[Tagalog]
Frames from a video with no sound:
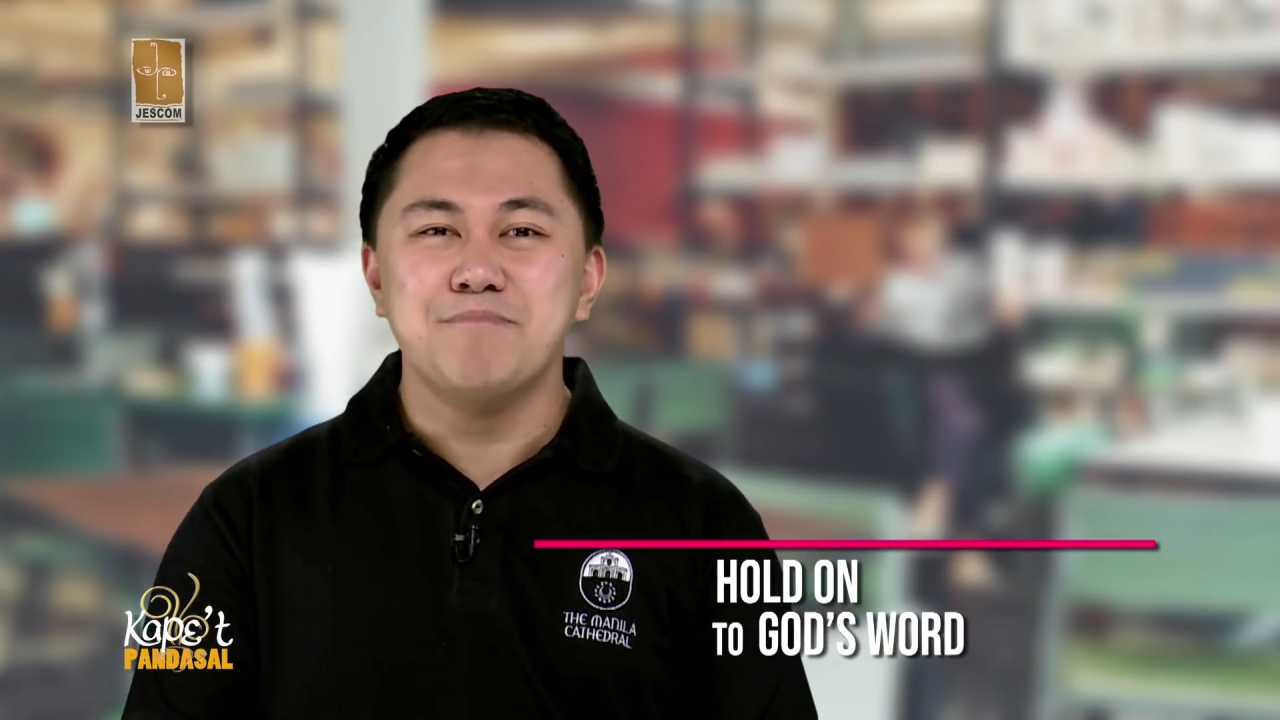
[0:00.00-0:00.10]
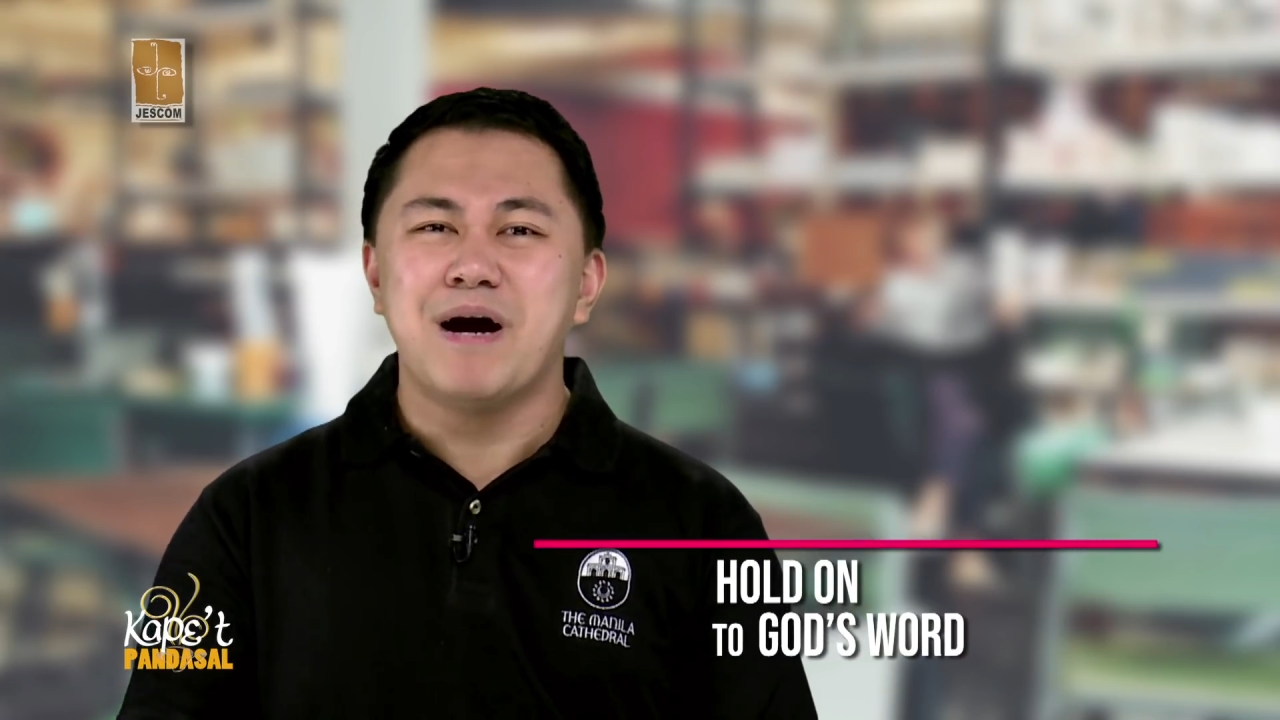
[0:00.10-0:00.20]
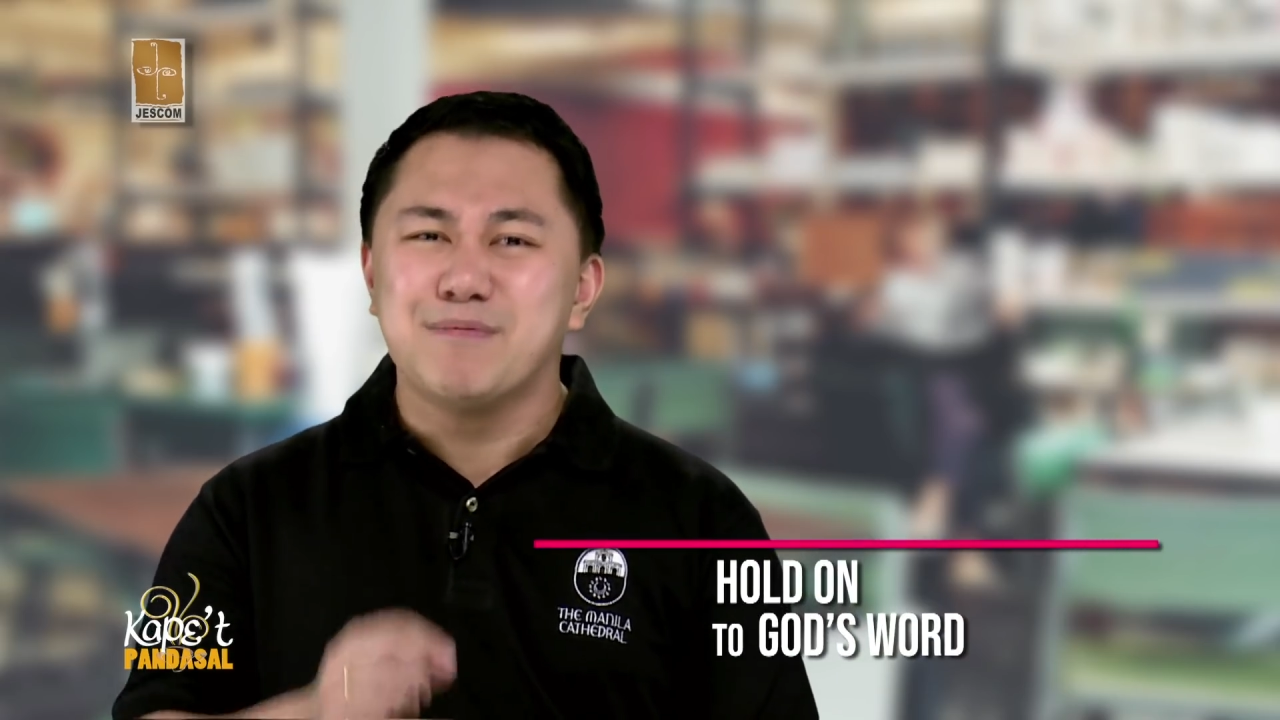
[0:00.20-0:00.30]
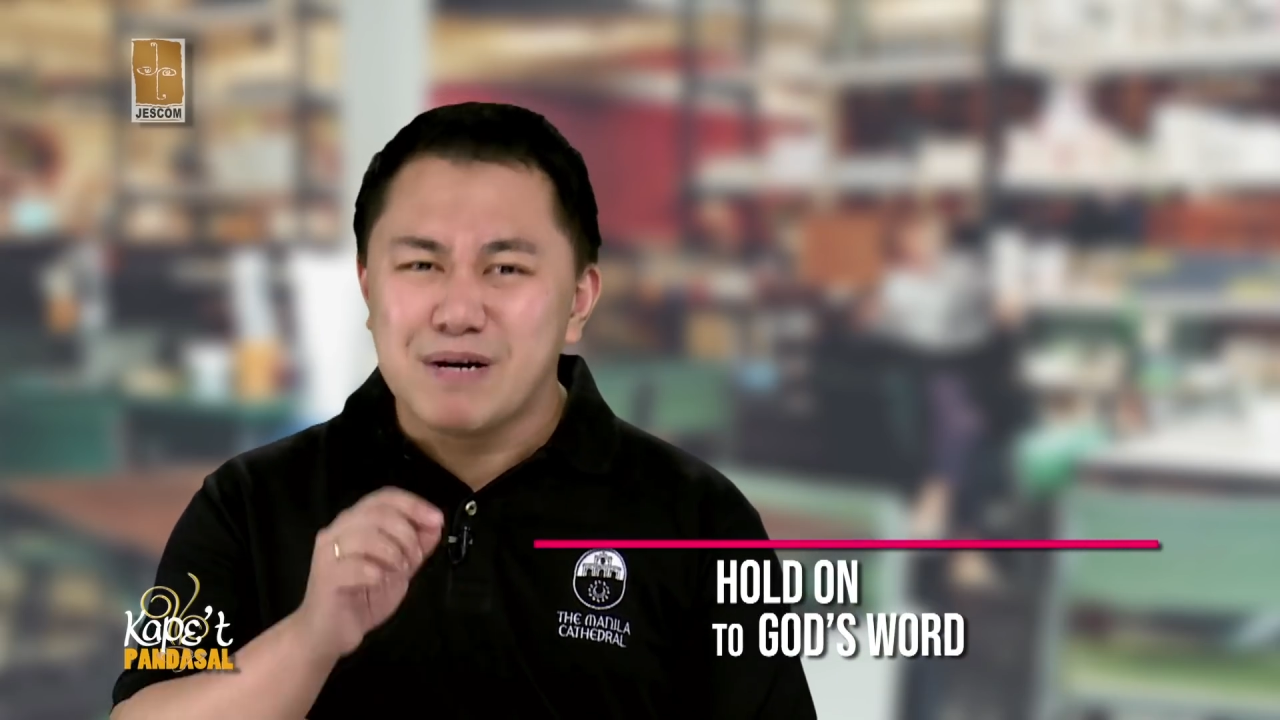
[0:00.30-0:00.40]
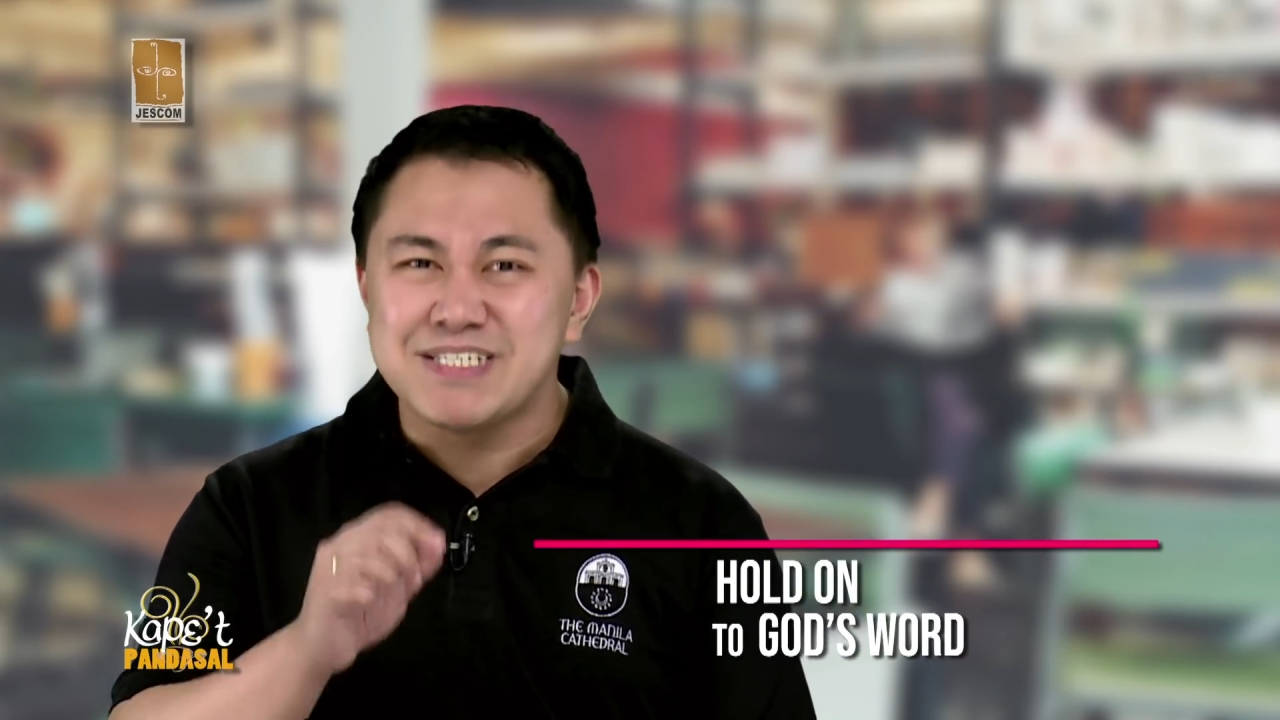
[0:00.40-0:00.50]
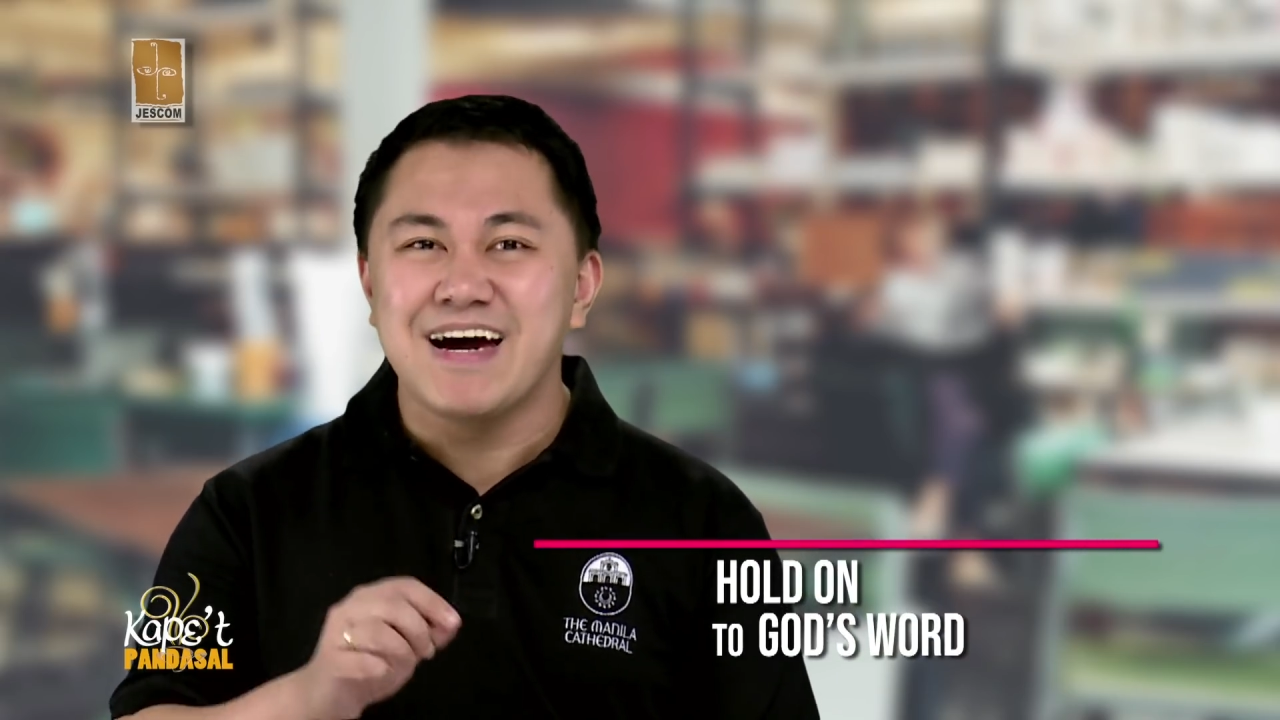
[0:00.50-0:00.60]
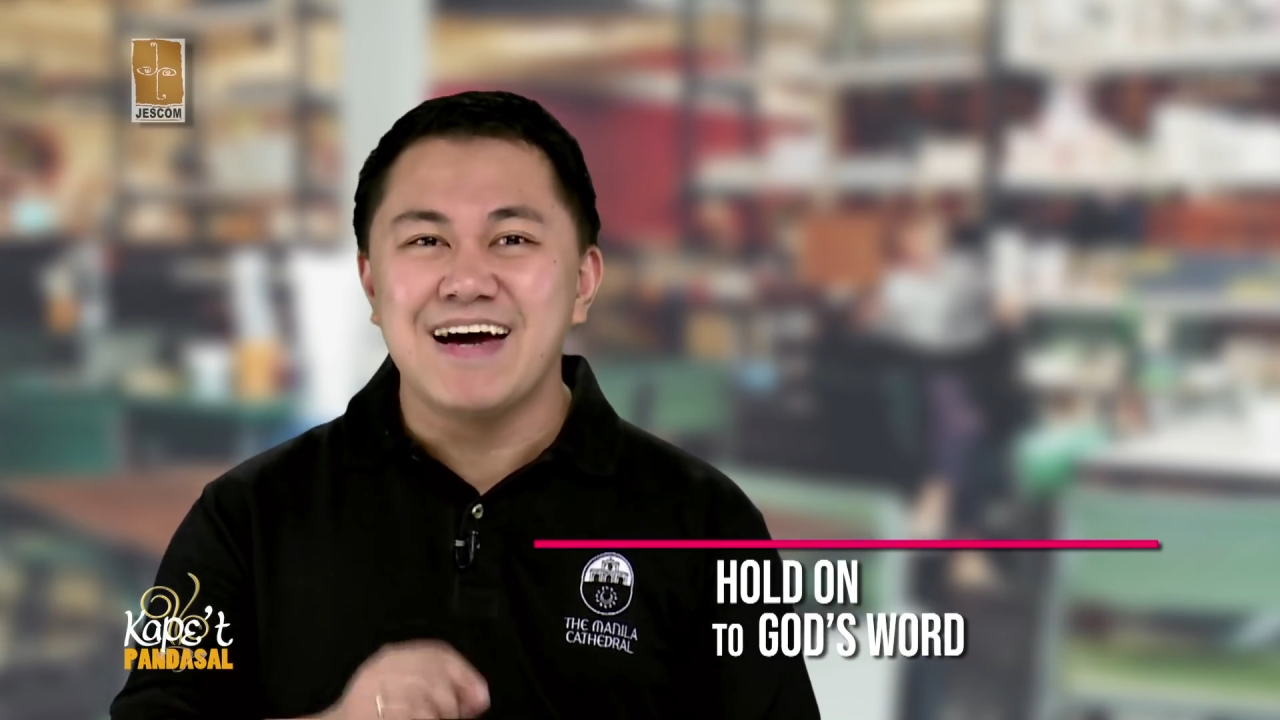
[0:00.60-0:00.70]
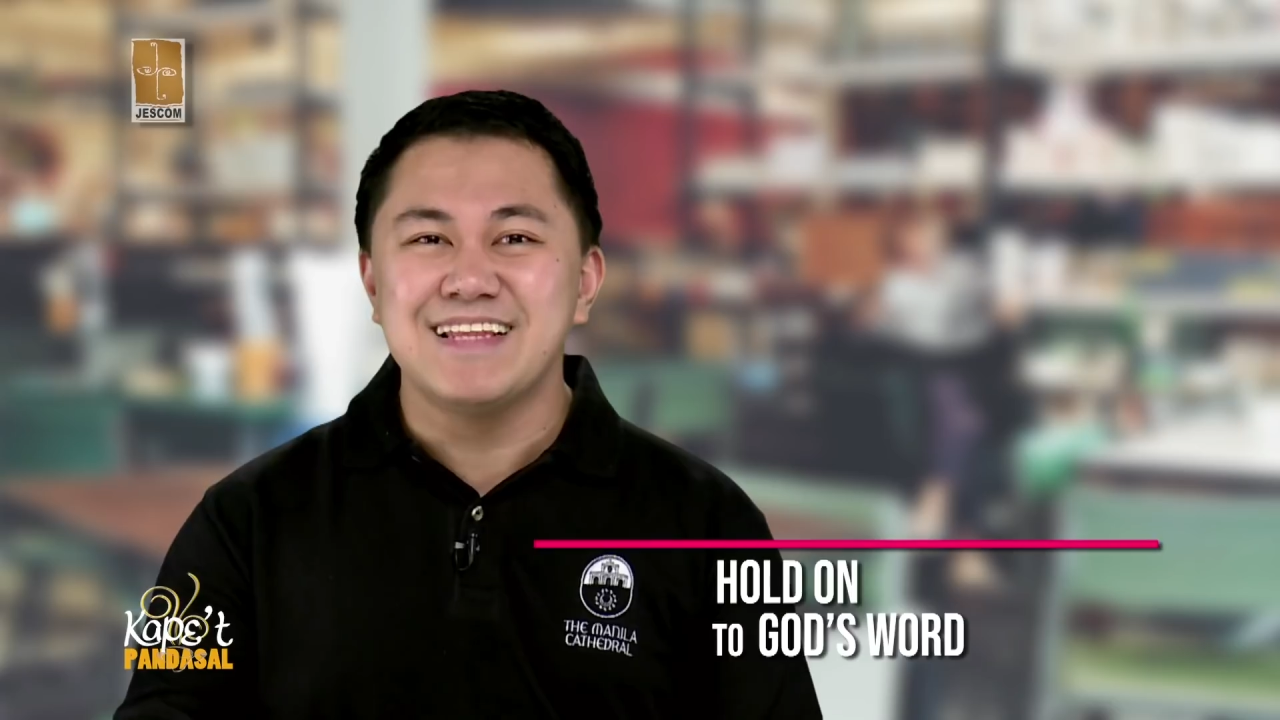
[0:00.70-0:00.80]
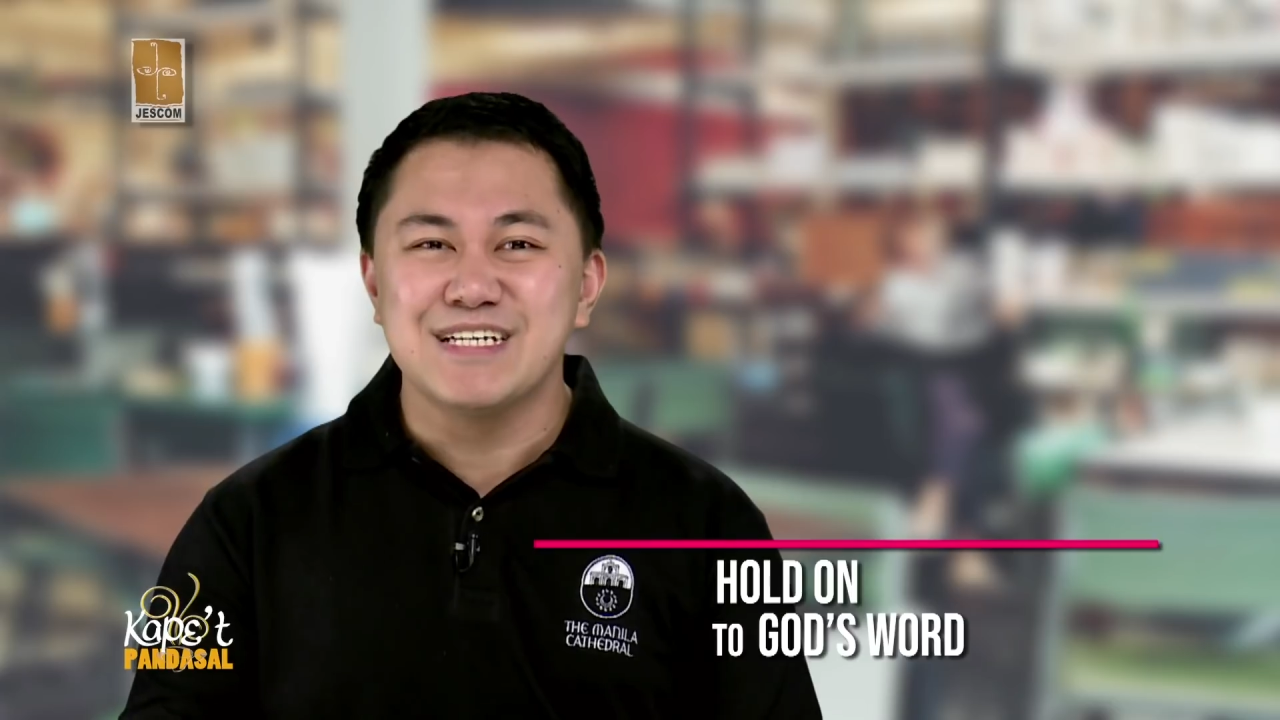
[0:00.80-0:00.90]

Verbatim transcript: magbasa ka